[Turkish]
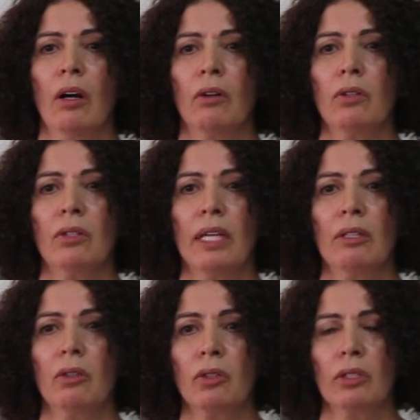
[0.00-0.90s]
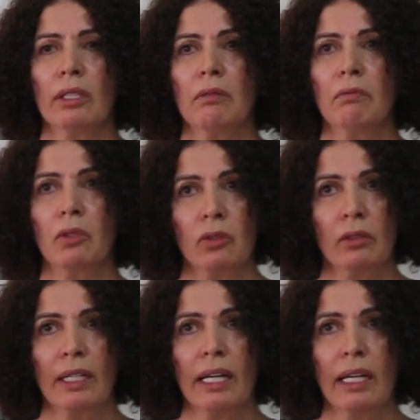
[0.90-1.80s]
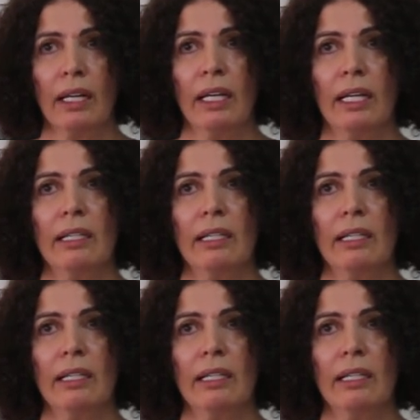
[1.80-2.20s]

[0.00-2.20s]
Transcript: O yüzden dosyanın bozularak